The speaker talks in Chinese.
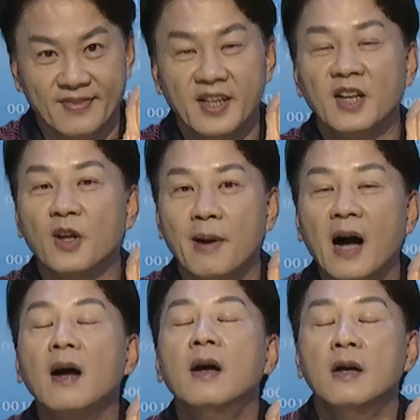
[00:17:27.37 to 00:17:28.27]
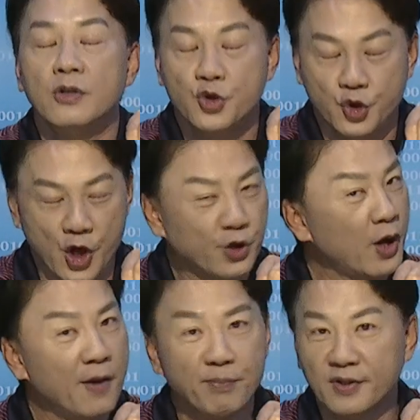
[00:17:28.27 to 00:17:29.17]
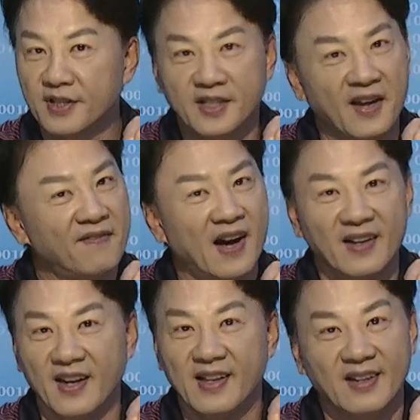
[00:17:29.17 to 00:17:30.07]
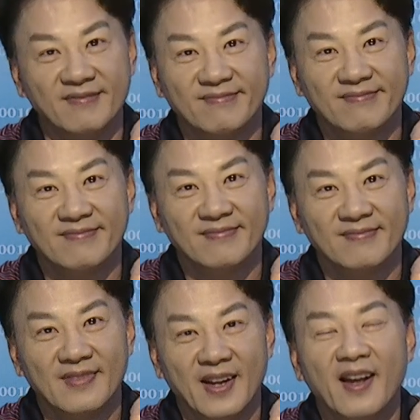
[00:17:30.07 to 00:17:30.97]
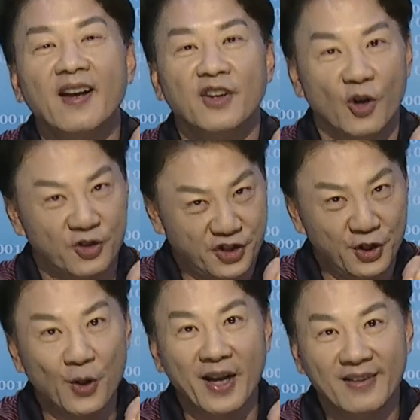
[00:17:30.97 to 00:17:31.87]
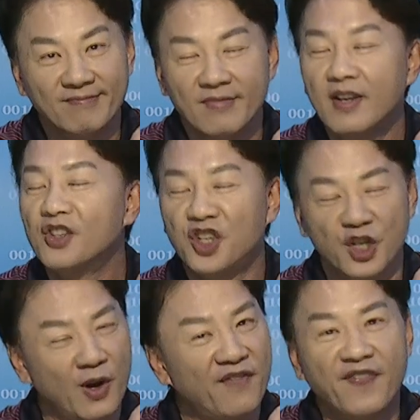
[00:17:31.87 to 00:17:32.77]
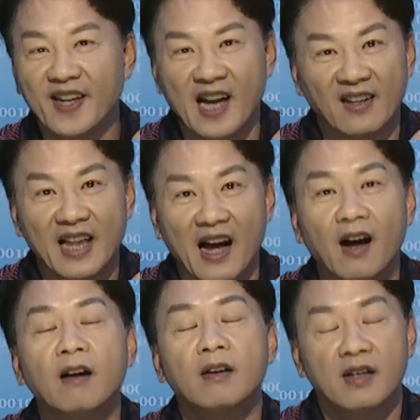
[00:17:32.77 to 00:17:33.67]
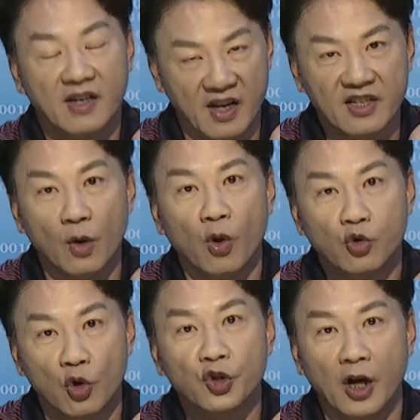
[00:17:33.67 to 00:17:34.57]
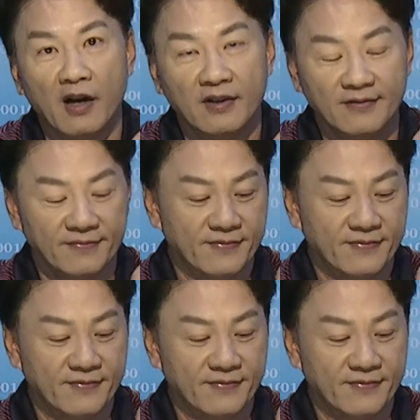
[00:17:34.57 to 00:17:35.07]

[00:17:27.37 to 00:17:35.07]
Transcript: 听得懂吗？绝对不是天方夜谭，有机会，机会非常大。跟着我做就好了，